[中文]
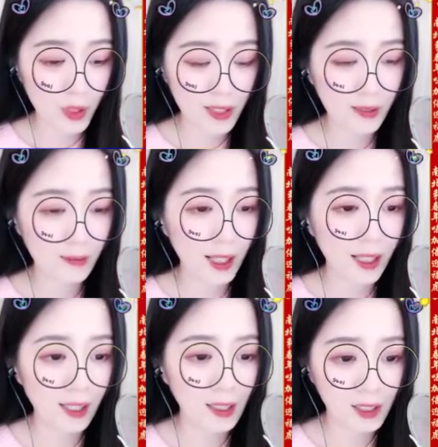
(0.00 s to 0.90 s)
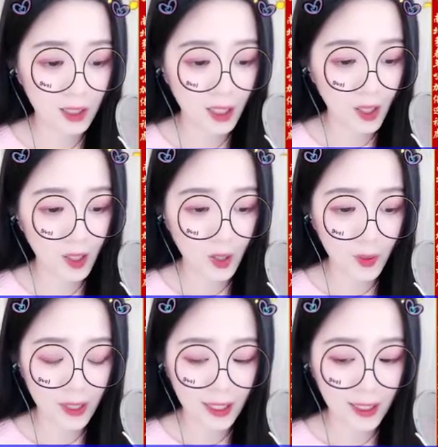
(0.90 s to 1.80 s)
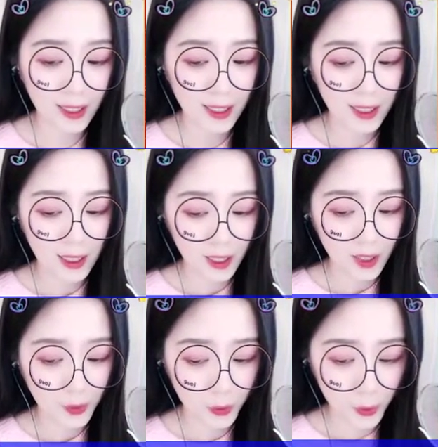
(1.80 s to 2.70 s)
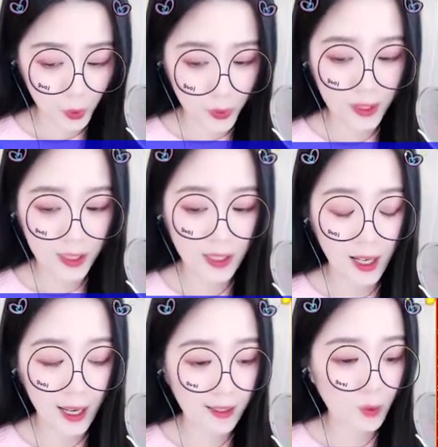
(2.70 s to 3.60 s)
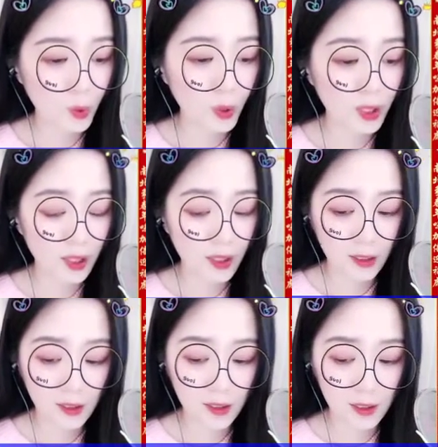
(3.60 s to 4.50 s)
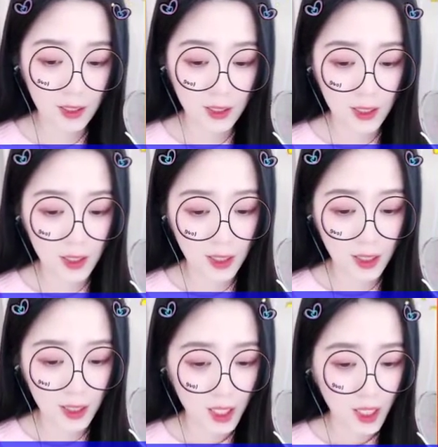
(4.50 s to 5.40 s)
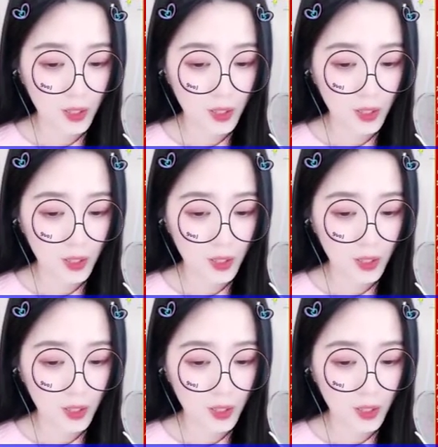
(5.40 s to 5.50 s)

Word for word: 这不知使了什么狐媚手段，看来是有其母必有其女啊。